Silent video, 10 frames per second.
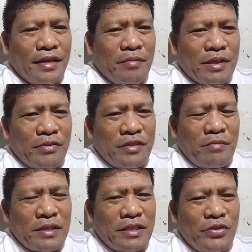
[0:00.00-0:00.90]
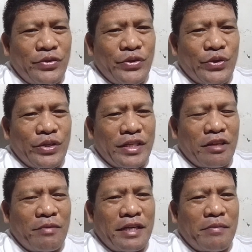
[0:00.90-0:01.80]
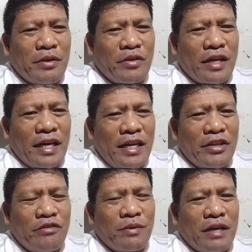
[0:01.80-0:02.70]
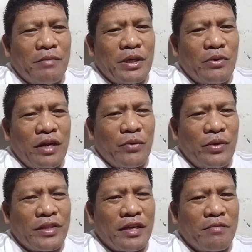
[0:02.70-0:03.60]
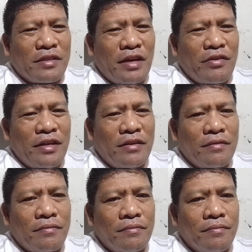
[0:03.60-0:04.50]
Dapat itong si Basti Duterte naman, dapat tanggalin na ito sa pagkamero. Walang kwintang tao yan eh.